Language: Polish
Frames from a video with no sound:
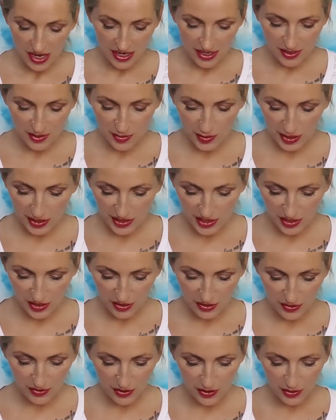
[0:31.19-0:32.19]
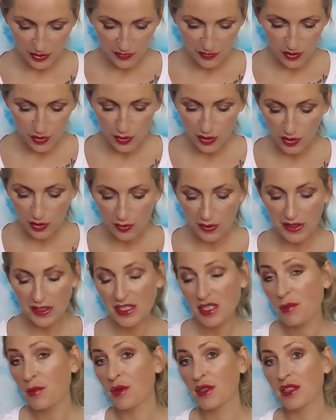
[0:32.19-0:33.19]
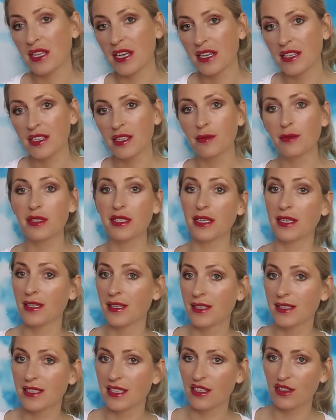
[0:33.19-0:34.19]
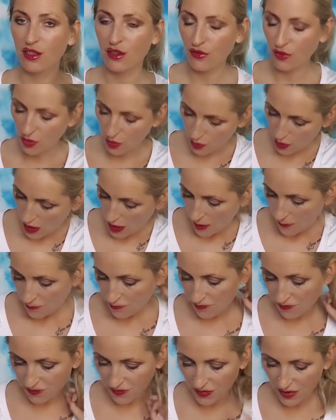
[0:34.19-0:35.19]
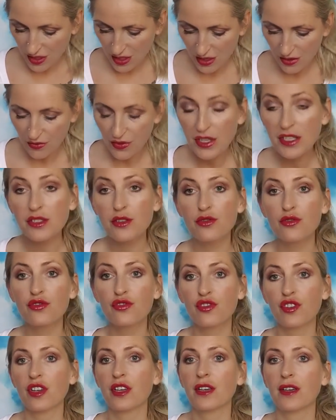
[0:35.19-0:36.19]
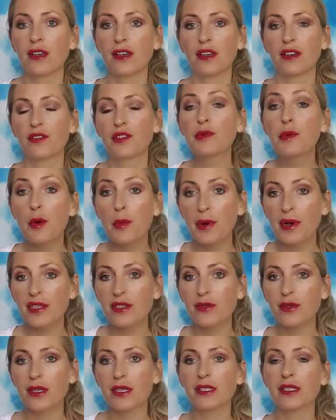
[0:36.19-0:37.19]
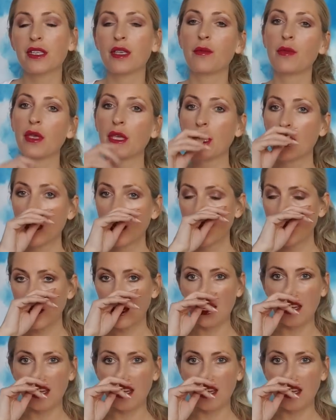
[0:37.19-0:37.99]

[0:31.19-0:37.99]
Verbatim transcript: E, słuchajcie, e, wyszła do mnie z zapytaniem, z inicjatywą, mm, wiedząc, że e, współpracuję z nimi.